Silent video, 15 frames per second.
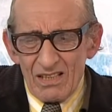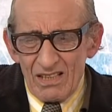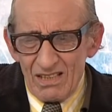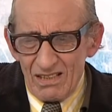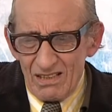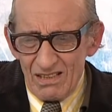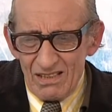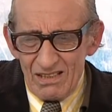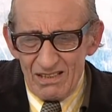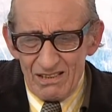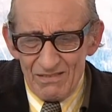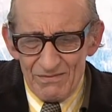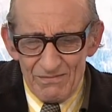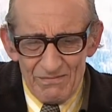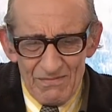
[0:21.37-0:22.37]

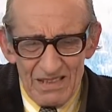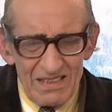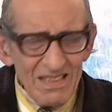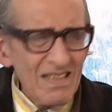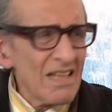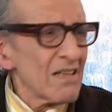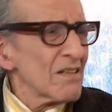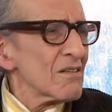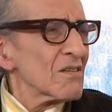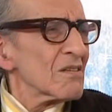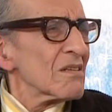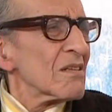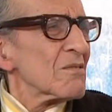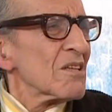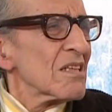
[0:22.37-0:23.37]
Eh, Martín Adán
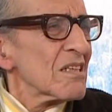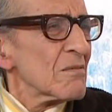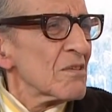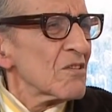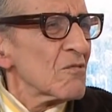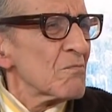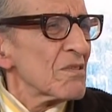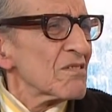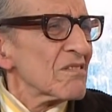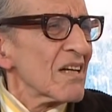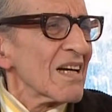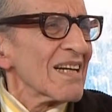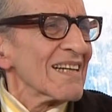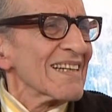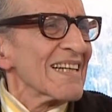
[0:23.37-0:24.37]
es evidentemente un
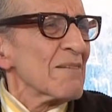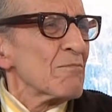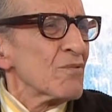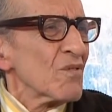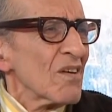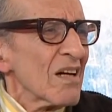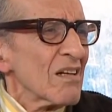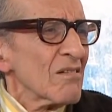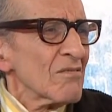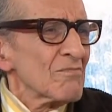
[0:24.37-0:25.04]
personaje de época,